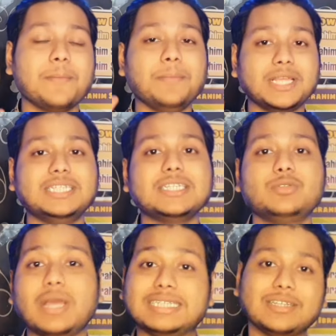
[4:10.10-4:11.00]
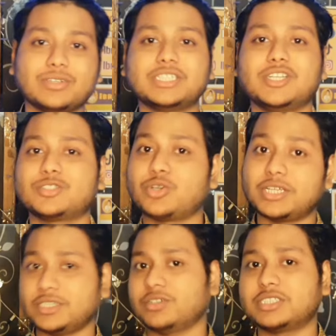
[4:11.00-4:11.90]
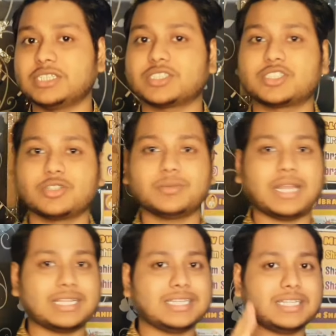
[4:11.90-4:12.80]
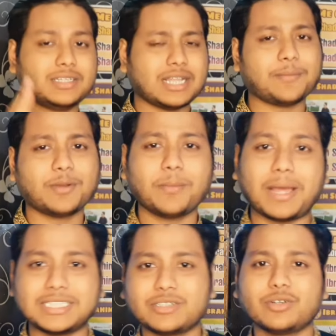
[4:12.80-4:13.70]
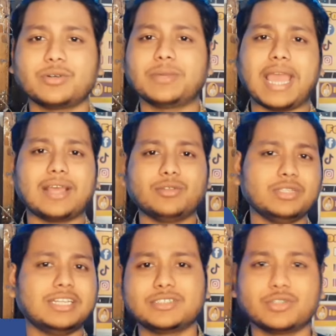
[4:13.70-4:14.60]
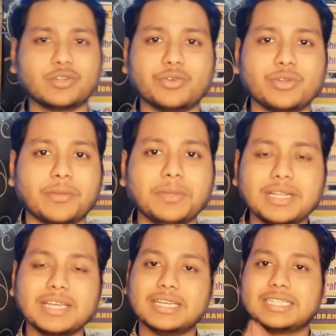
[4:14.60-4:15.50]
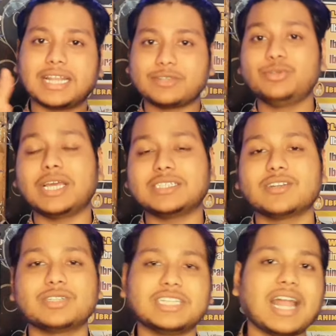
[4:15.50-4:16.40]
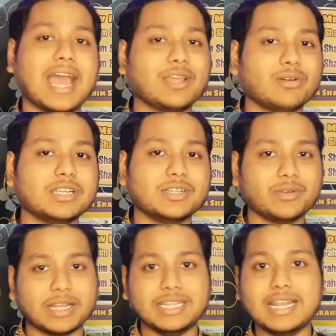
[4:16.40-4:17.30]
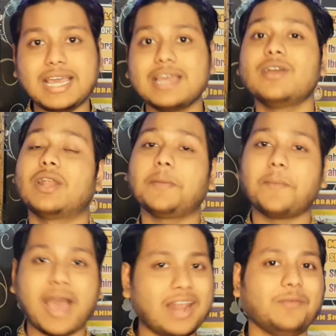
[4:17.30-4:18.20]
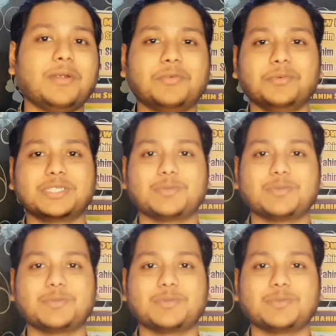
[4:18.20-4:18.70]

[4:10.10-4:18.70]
বেশি দুই হাজার গজ থেকে ছ হাজার গজ নিয়ে চেষ্টা করবেন আর যাদের তারপরে বাজেট কম এক দুই দিনের জন্য ঘুরে রাখবেন তারা দুই হাজার গজের হাই কোয়ালিটিগুলো নিলে অনেক ভালো পারফরমেন্স